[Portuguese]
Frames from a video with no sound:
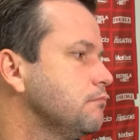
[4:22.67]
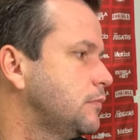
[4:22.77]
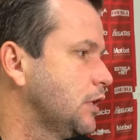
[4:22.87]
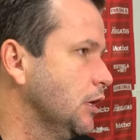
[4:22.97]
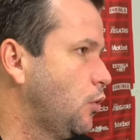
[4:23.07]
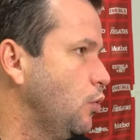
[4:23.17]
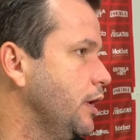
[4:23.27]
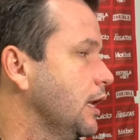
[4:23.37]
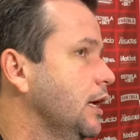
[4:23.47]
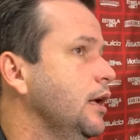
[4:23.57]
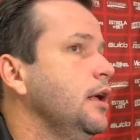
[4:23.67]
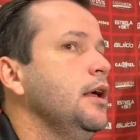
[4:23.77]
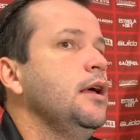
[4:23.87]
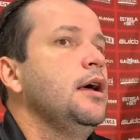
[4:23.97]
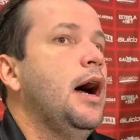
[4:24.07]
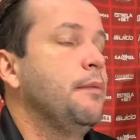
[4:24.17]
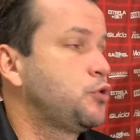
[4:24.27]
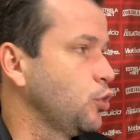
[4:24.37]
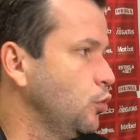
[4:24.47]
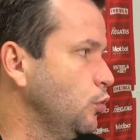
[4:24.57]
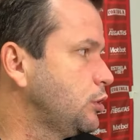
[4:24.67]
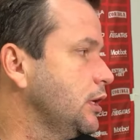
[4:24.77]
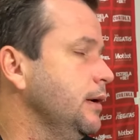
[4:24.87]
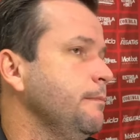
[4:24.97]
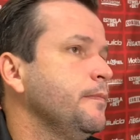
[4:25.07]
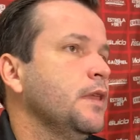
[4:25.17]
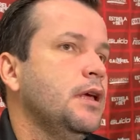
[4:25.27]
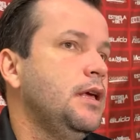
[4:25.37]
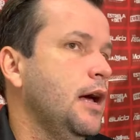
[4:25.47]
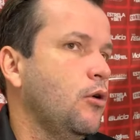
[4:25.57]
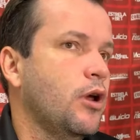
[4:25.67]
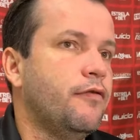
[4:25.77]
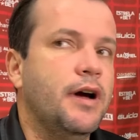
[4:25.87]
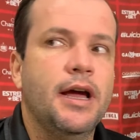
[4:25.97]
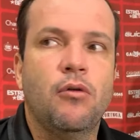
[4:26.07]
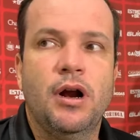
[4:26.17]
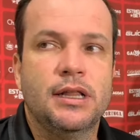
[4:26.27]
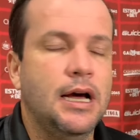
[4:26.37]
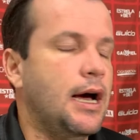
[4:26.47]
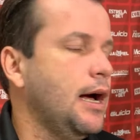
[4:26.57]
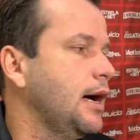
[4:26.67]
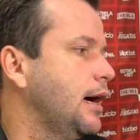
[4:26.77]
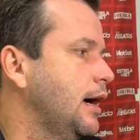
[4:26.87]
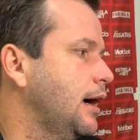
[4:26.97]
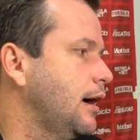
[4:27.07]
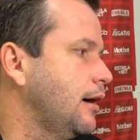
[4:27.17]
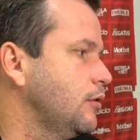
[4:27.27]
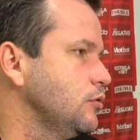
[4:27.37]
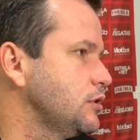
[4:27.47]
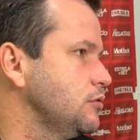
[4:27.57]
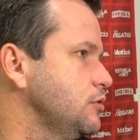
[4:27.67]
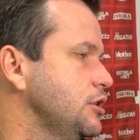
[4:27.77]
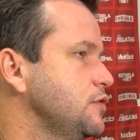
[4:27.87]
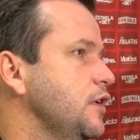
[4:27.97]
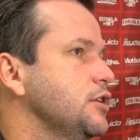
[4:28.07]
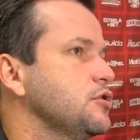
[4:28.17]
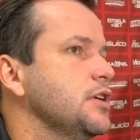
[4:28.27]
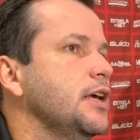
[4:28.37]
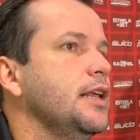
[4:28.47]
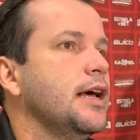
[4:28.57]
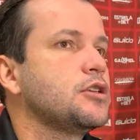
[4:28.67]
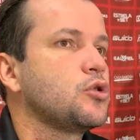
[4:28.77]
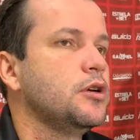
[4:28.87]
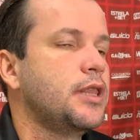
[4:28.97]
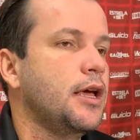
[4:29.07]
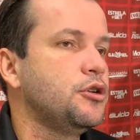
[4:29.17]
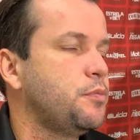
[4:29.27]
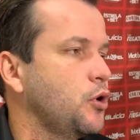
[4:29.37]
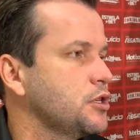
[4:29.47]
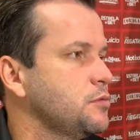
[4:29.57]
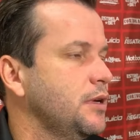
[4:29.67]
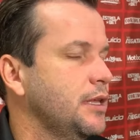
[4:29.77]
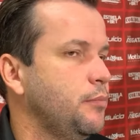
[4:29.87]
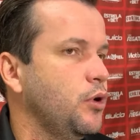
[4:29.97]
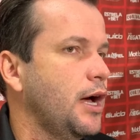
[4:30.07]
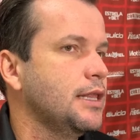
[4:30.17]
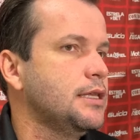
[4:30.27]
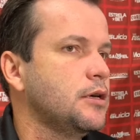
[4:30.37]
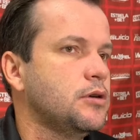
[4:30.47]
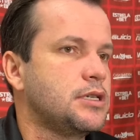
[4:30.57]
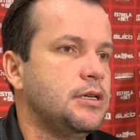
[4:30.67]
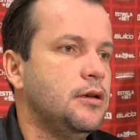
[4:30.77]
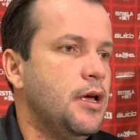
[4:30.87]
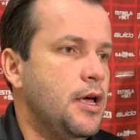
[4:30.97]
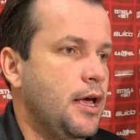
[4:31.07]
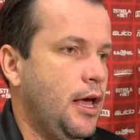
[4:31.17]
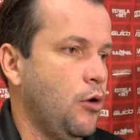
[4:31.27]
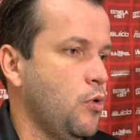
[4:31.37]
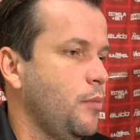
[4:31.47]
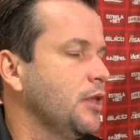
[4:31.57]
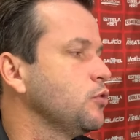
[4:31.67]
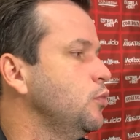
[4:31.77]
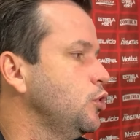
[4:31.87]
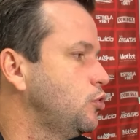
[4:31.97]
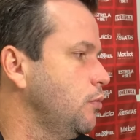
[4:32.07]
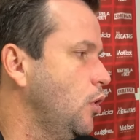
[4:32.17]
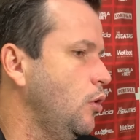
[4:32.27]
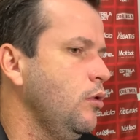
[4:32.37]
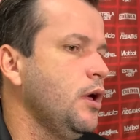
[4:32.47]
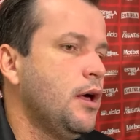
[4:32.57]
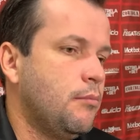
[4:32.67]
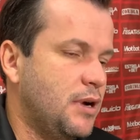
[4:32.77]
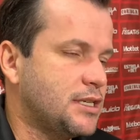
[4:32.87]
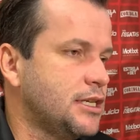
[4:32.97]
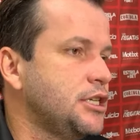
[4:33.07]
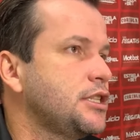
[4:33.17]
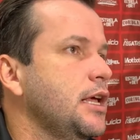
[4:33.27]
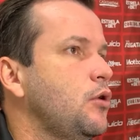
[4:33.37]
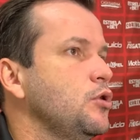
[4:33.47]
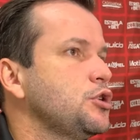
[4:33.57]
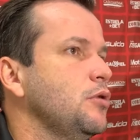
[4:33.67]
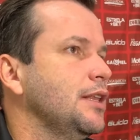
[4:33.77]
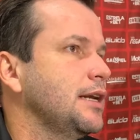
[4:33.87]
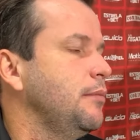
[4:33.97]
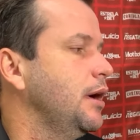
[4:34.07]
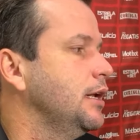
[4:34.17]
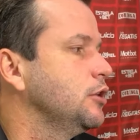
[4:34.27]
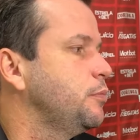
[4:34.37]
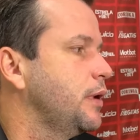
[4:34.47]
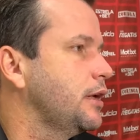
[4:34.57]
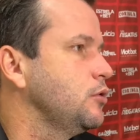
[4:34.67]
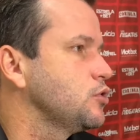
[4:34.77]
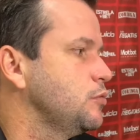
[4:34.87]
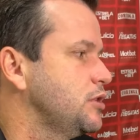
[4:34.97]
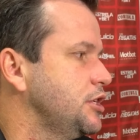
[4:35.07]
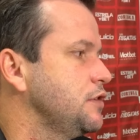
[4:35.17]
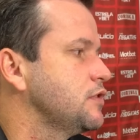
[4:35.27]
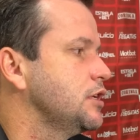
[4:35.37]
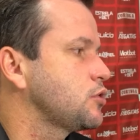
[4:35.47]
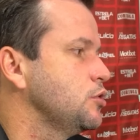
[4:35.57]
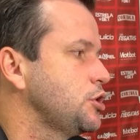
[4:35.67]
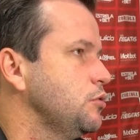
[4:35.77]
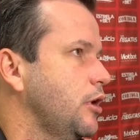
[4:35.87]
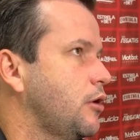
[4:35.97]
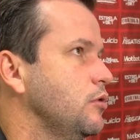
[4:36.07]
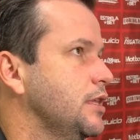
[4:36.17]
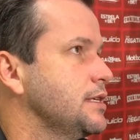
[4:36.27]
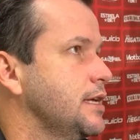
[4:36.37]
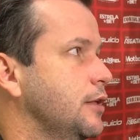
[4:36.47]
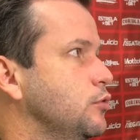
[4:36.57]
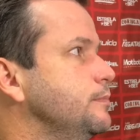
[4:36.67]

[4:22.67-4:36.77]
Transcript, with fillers: tranquila, absoluta e agora vai aguardar os, os, desfechos aí, né, de sorteio de próxima temporada. Então, assim, é um momento muito bom, mas que a gente tem que continuar trabalhando para que os objetivos eles continuem acontecendo